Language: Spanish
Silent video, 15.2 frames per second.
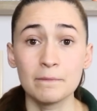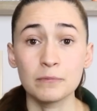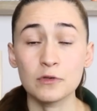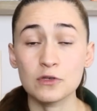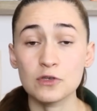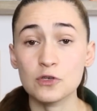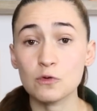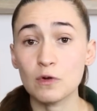
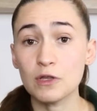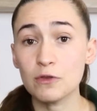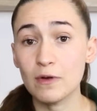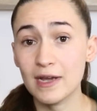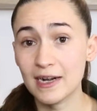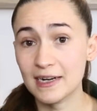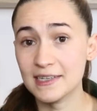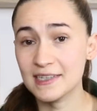Entonces cuando
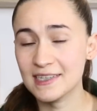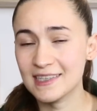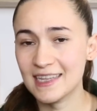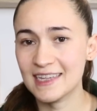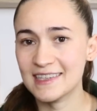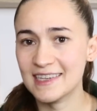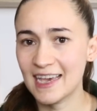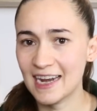hay
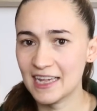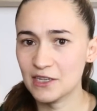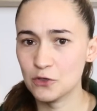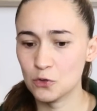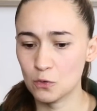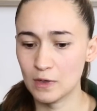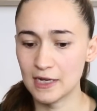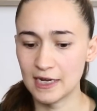resistencia a la
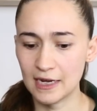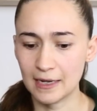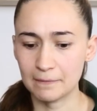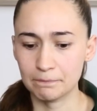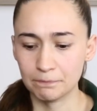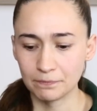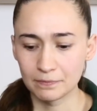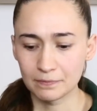insulina,